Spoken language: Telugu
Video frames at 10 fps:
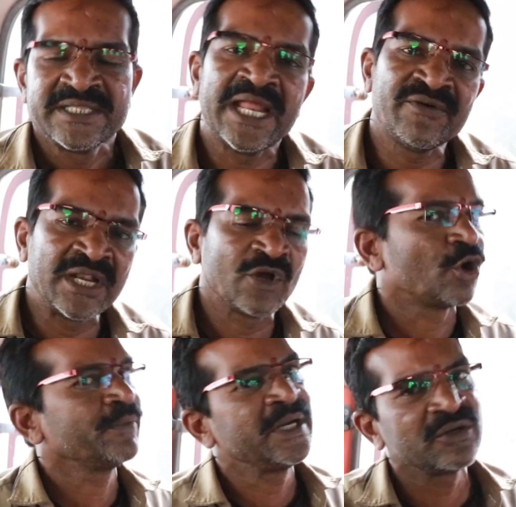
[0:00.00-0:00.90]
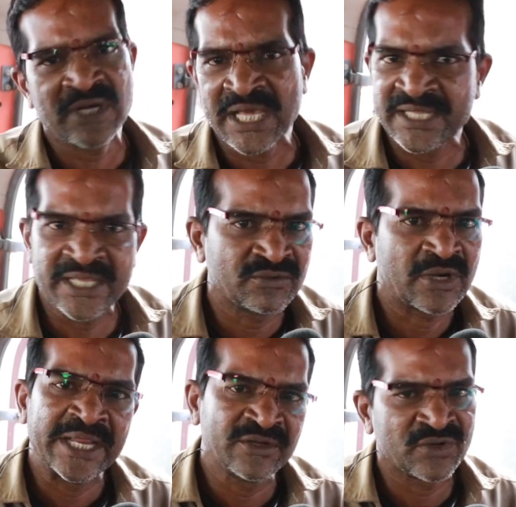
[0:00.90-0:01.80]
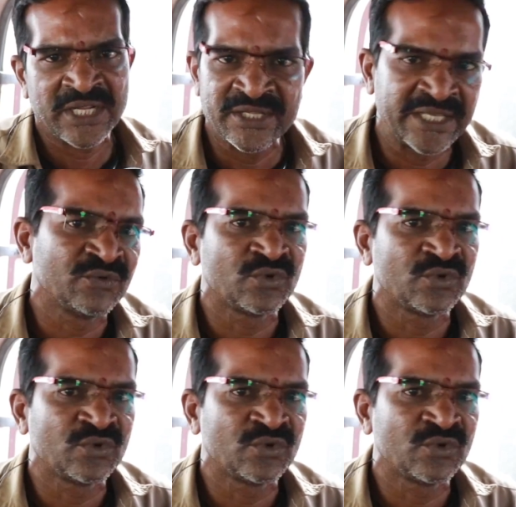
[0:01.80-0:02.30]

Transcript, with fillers: దానివల్ల గవర్నమెంట్కి కూడా ఆదాయం ఆయన కూడా నేను